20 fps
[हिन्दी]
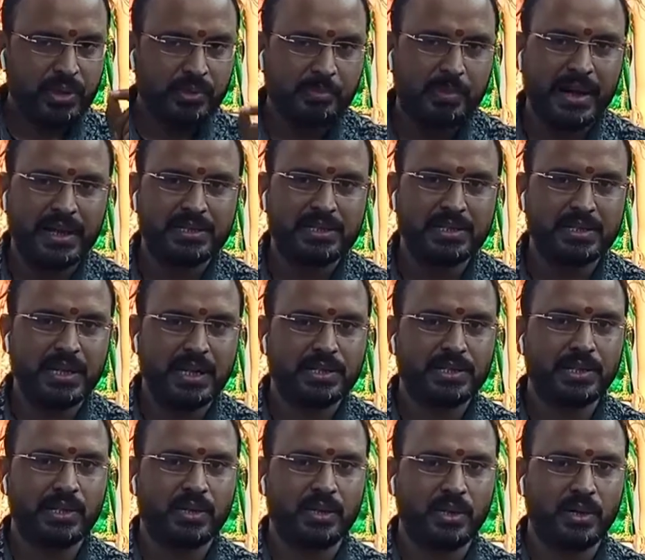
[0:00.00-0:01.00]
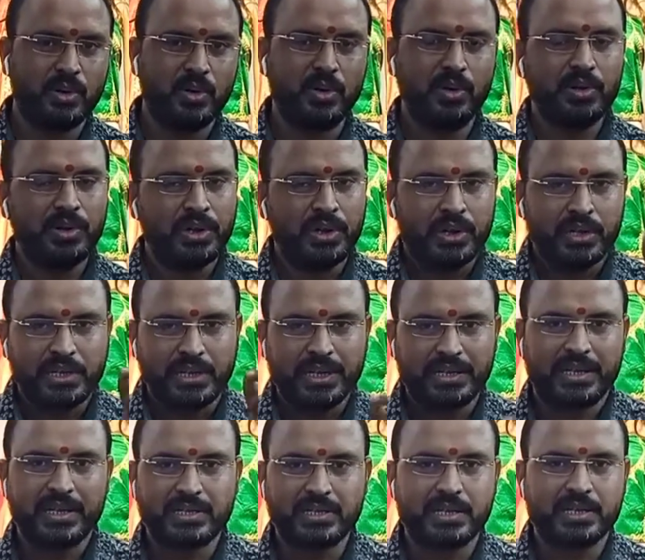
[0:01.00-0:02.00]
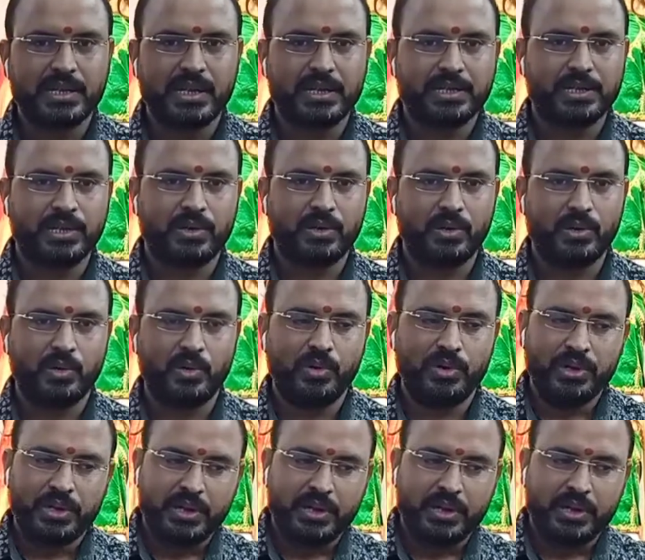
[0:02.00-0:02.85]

पांच हजार से करो या दस हजार से करो